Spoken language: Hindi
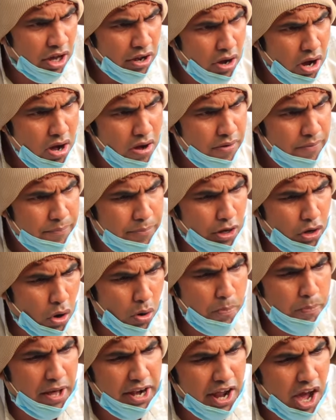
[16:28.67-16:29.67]
करो
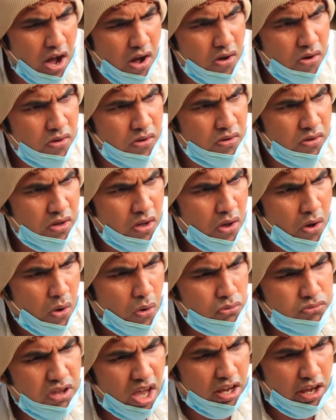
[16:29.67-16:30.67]
बिकूब बनाओ
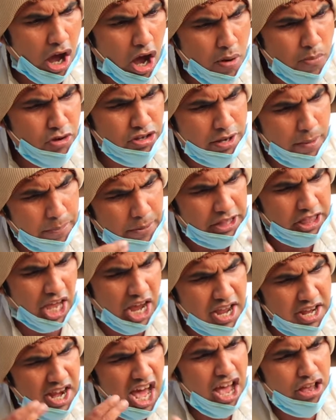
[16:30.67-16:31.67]
उसका कहो मुझे पता
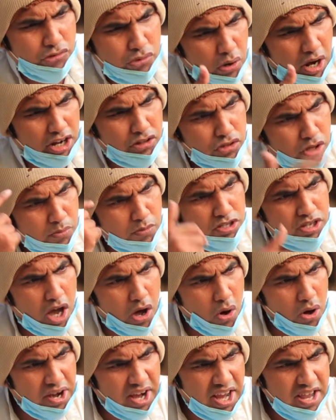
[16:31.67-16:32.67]
ही ना शुगर तो मुझे
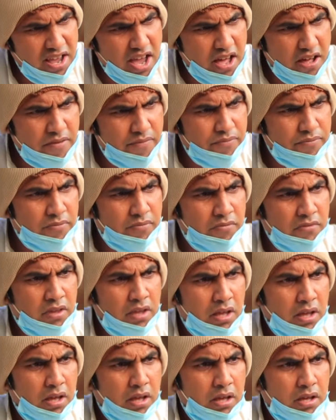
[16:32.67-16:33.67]
हो रही है
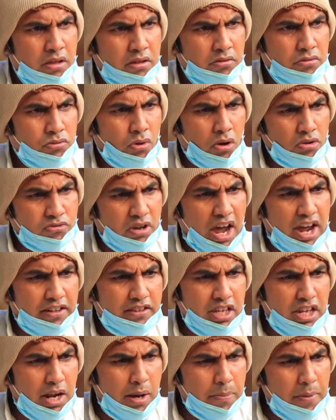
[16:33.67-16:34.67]
दो चार
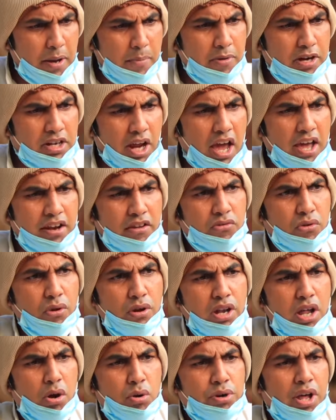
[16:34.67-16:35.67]
दिन अपने मिठाई
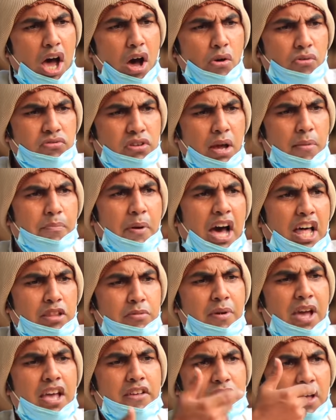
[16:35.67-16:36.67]
रसगुल्ले उड़ाओ उसके बाद
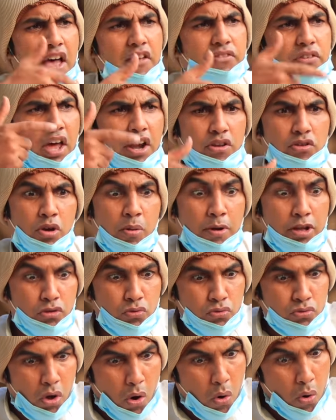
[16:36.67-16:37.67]
मैं एहसास कर रही हूँ भाई
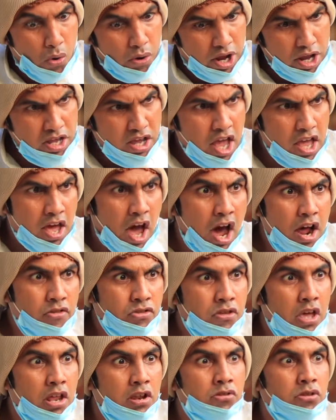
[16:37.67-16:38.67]
तू तो हो रही है यार
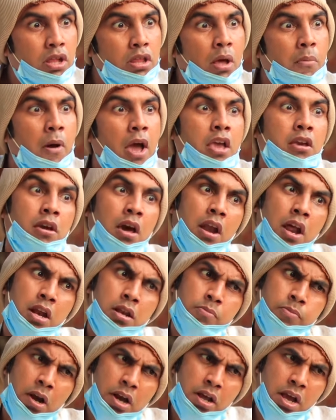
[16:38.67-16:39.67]
तेरी तो दवाई
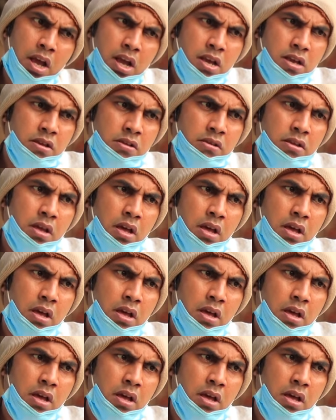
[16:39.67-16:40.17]
करानी पड़ेगी